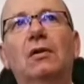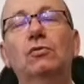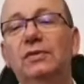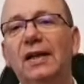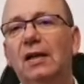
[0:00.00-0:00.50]

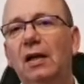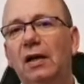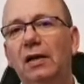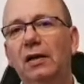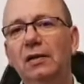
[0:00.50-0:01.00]
nous
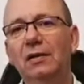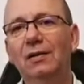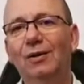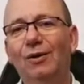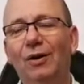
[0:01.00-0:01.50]
éclairer
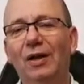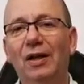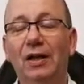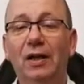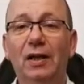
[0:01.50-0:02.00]

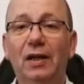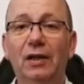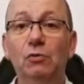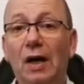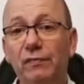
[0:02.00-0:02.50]
et et
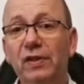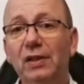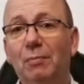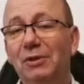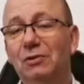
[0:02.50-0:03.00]
nous
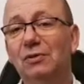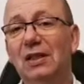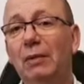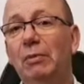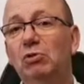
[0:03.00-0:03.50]
ravir, parce que
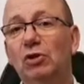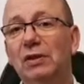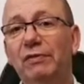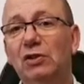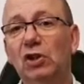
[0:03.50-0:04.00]
c'est la même chose
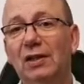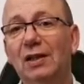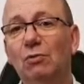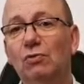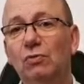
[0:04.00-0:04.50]
avec
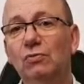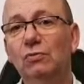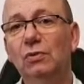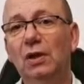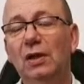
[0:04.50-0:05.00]
chacun d'entre
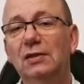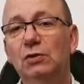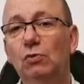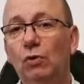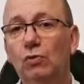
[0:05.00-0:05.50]
nous,
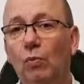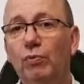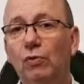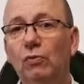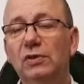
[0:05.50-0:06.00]
si nous le
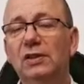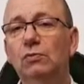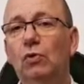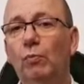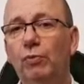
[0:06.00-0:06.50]
comprenons, si
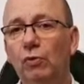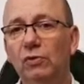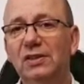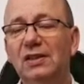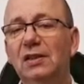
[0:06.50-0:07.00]
nous
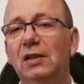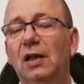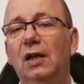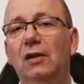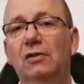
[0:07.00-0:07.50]
comprenons si
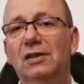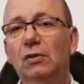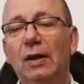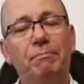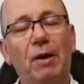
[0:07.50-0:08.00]
euh, ce que
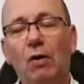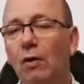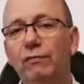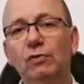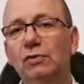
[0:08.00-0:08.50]
la
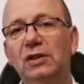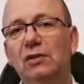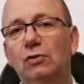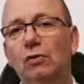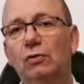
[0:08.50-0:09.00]
parole veut nous
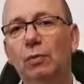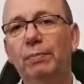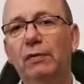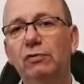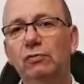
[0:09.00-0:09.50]
dire, ce que notre
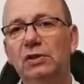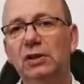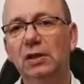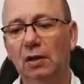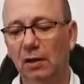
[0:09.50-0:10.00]
Père veut nous
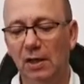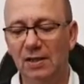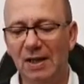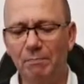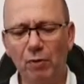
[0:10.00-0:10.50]
dire,
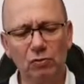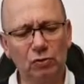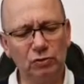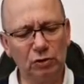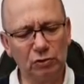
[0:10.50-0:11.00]
qu'importe
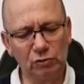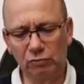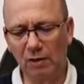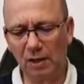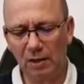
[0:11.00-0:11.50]
que ce
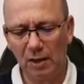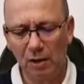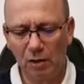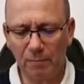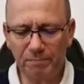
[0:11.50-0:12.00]
soit
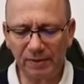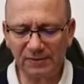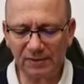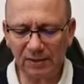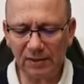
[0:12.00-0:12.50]
euh,
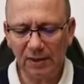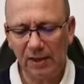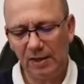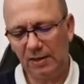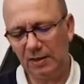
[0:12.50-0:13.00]
passé
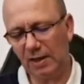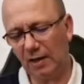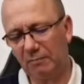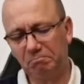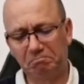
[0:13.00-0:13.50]
il y
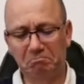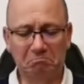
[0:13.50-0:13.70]
a